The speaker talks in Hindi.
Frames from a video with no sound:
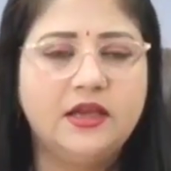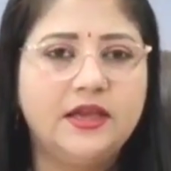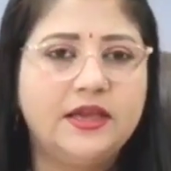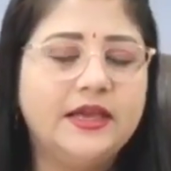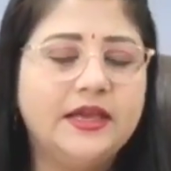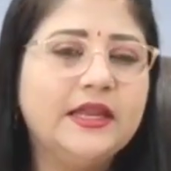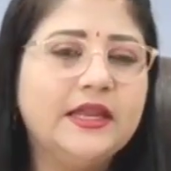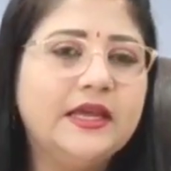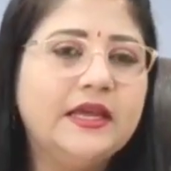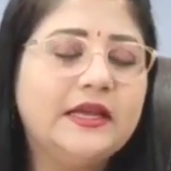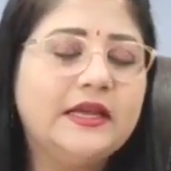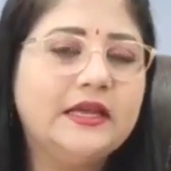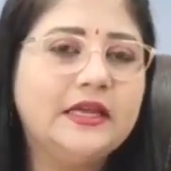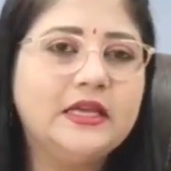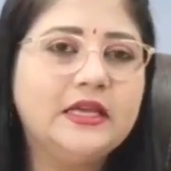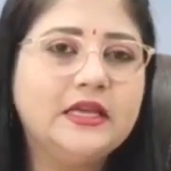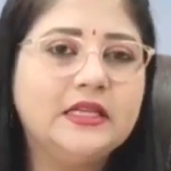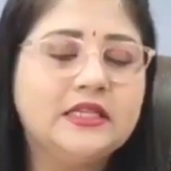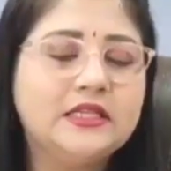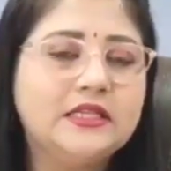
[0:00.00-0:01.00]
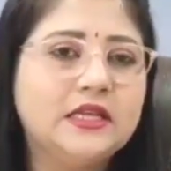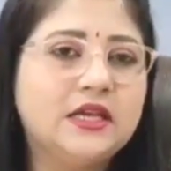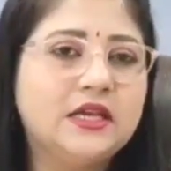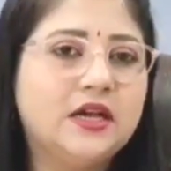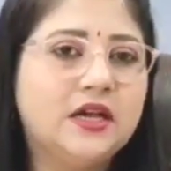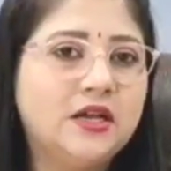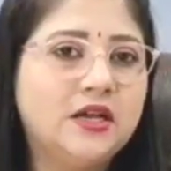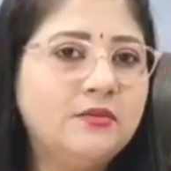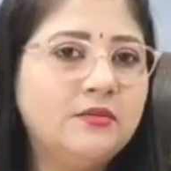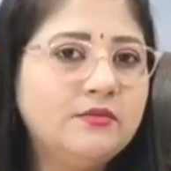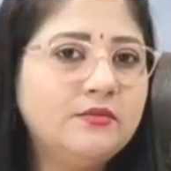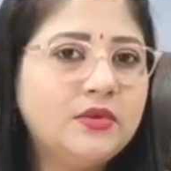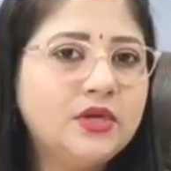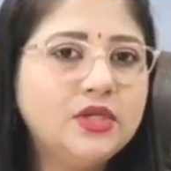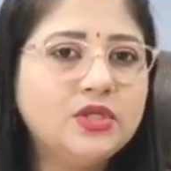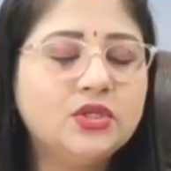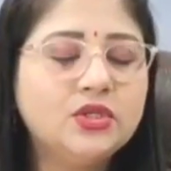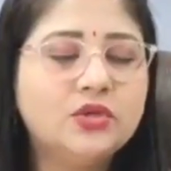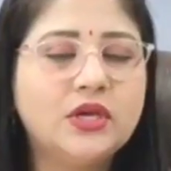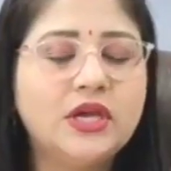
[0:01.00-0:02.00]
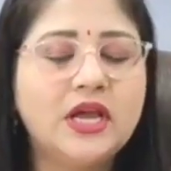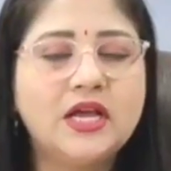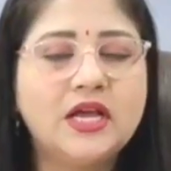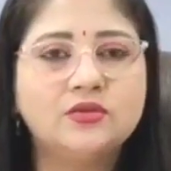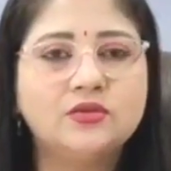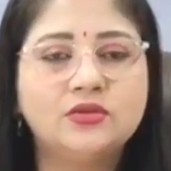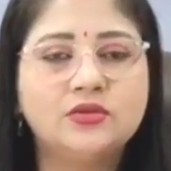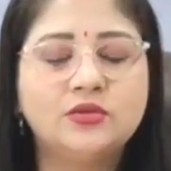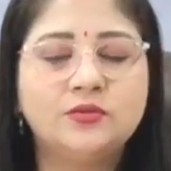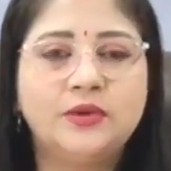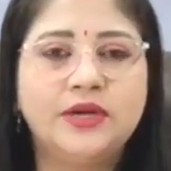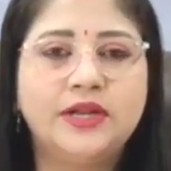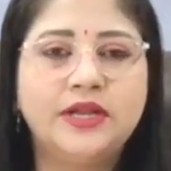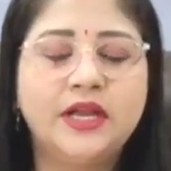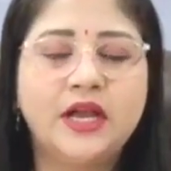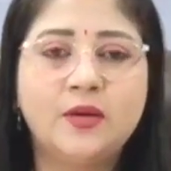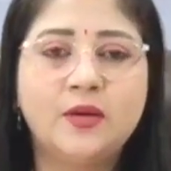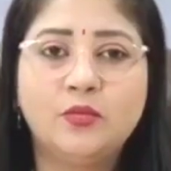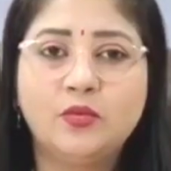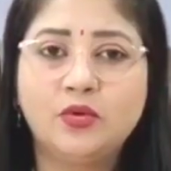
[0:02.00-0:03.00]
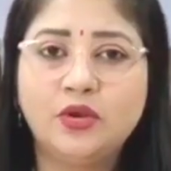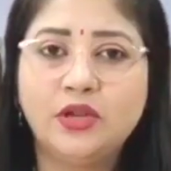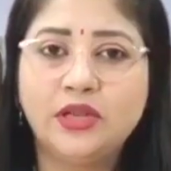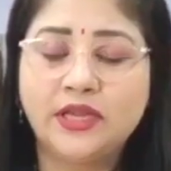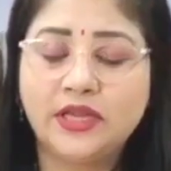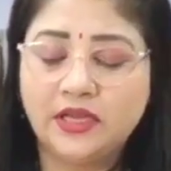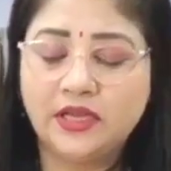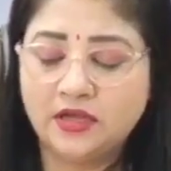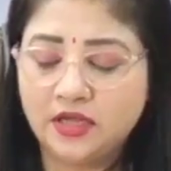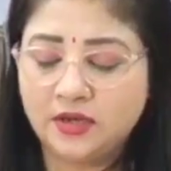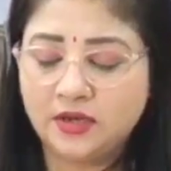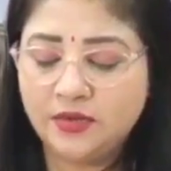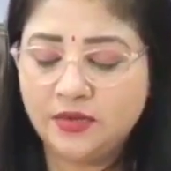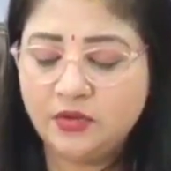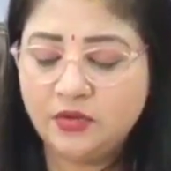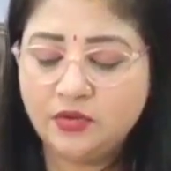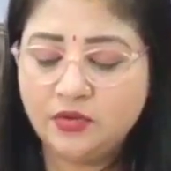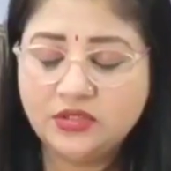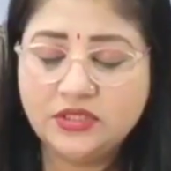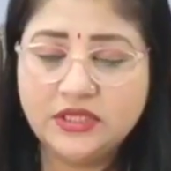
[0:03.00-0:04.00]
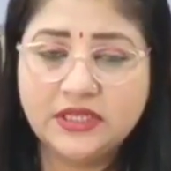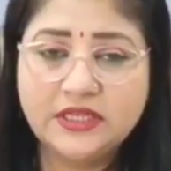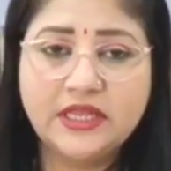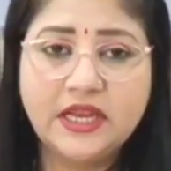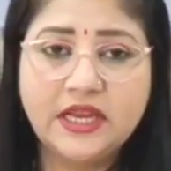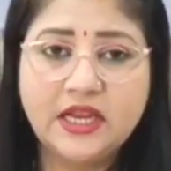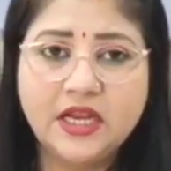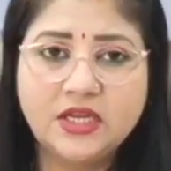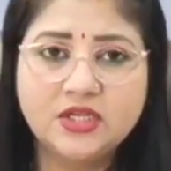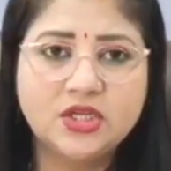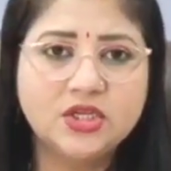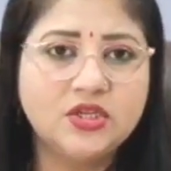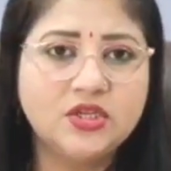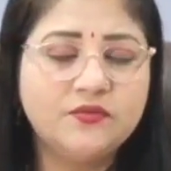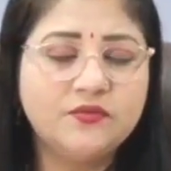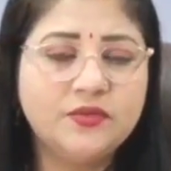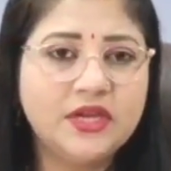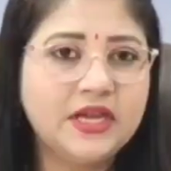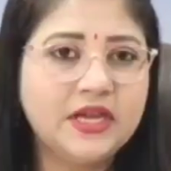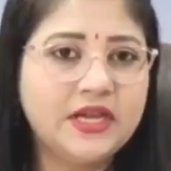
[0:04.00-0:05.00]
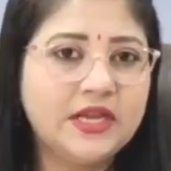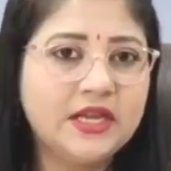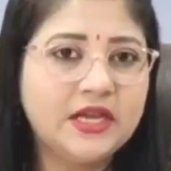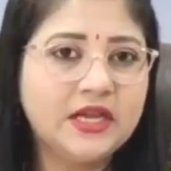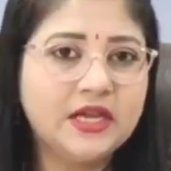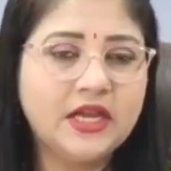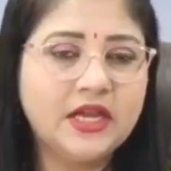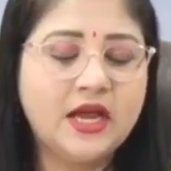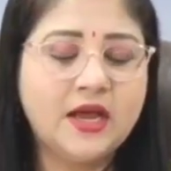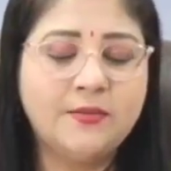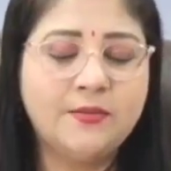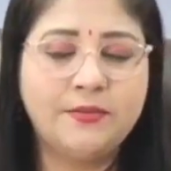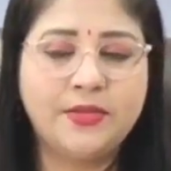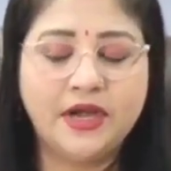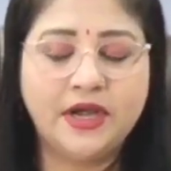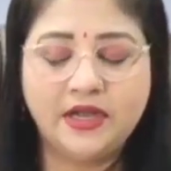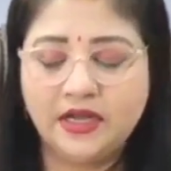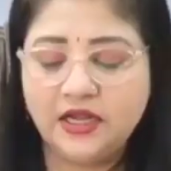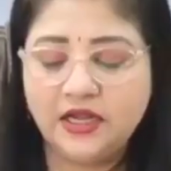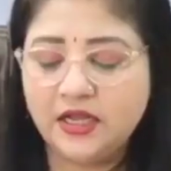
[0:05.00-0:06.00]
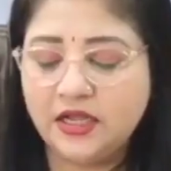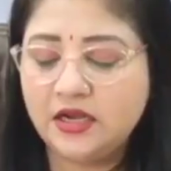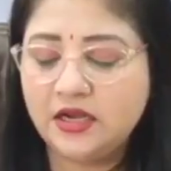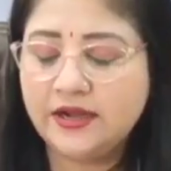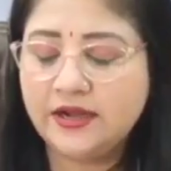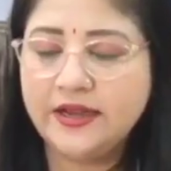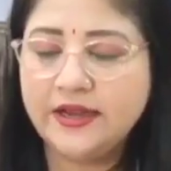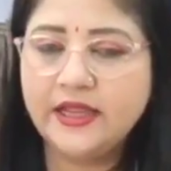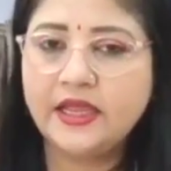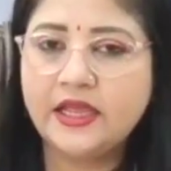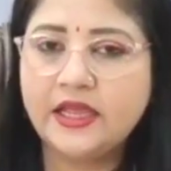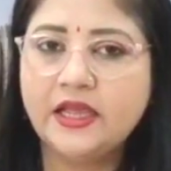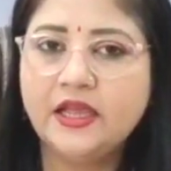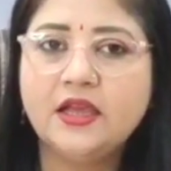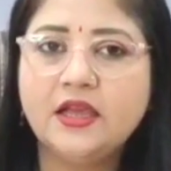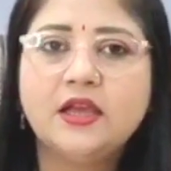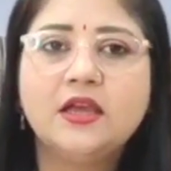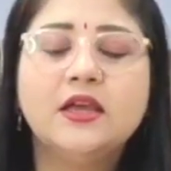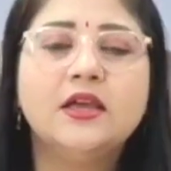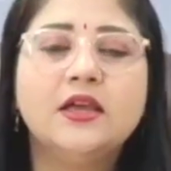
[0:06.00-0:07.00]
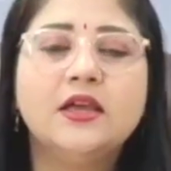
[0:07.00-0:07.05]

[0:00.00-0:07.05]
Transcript: कहीं ना कहीं किसी से अनबन जो है आज कुछ बड़े काम को लेकर अनबन हो सकती है रिलेशनशिप में कहीं ना कहीं आप प्रैक्टिकल रहेंगे